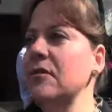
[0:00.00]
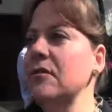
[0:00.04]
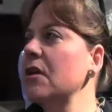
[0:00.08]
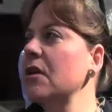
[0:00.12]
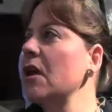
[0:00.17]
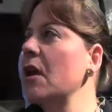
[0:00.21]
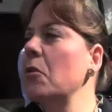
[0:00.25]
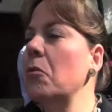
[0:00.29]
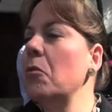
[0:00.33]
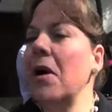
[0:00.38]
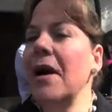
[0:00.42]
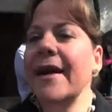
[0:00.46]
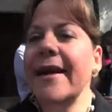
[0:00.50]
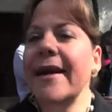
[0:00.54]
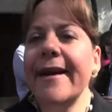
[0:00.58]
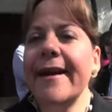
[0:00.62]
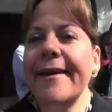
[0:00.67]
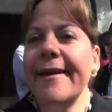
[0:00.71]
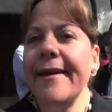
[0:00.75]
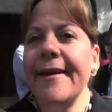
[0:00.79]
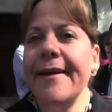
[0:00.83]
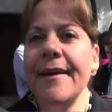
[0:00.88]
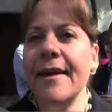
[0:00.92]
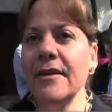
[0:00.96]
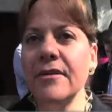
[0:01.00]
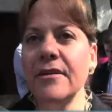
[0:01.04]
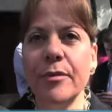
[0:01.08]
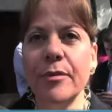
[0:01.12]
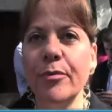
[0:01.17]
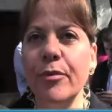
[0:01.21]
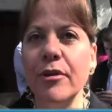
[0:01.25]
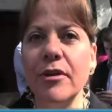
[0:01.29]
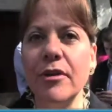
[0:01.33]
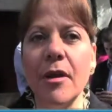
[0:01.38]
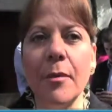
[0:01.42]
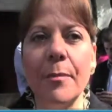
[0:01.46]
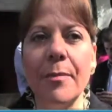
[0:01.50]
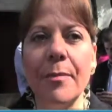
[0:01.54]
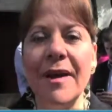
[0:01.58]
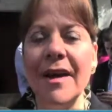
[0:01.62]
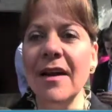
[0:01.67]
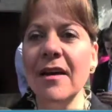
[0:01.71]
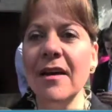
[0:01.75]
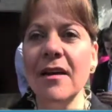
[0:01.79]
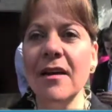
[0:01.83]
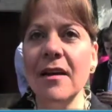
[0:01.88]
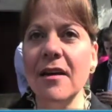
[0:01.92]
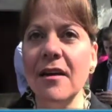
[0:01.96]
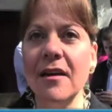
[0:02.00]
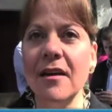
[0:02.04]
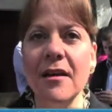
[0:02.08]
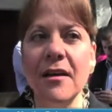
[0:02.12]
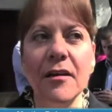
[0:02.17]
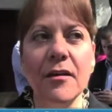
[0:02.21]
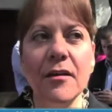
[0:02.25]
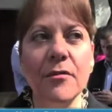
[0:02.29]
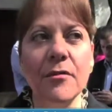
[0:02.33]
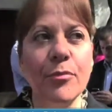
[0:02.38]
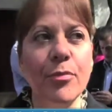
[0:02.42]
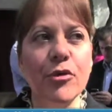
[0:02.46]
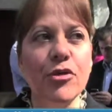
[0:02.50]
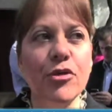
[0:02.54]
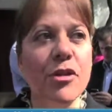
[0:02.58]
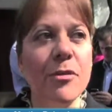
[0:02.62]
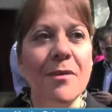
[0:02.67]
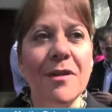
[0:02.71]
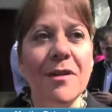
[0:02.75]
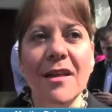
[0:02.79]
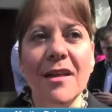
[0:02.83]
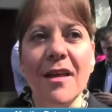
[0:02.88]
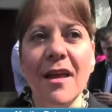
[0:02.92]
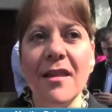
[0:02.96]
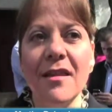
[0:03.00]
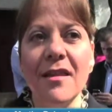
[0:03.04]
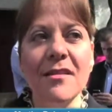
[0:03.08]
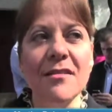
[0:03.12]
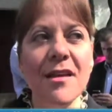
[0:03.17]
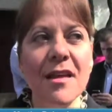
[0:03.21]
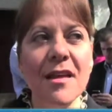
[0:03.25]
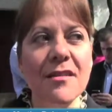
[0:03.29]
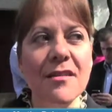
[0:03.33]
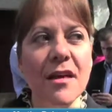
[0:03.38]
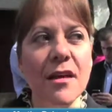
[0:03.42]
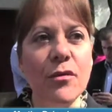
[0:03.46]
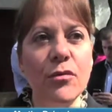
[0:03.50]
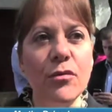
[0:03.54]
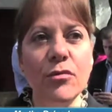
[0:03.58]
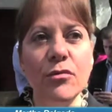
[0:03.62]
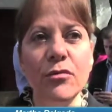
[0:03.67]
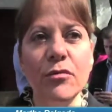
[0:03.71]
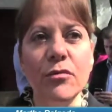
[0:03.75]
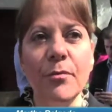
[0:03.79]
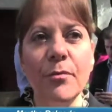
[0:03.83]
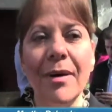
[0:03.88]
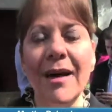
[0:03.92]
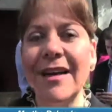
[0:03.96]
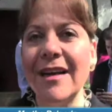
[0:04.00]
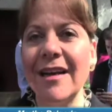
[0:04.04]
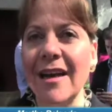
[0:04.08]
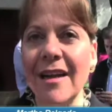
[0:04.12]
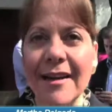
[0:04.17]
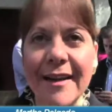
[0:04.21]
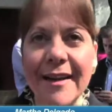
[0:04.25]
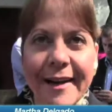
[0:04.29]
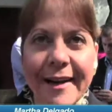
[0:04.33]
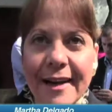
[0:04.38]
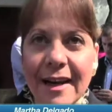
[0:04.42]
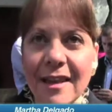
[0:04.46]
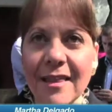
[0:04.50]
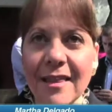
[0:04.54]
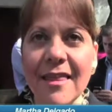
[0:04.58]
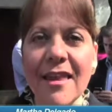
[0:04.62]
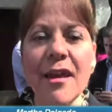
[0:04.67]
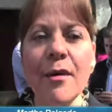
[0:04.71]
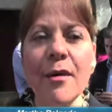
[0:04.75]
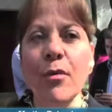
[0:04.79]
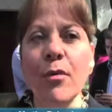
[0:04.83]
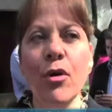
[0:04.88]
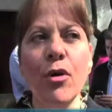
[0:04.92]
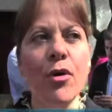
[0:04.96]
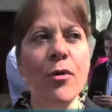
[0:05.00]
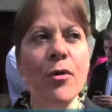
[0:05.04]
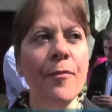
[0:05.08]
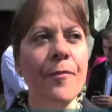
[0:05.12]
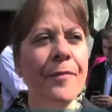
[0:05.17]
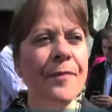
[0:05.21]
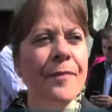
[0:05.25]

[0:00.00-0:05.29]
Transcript: igual que aquí en Chapultepec, eh, posibilidades de hacer un parque recreativo.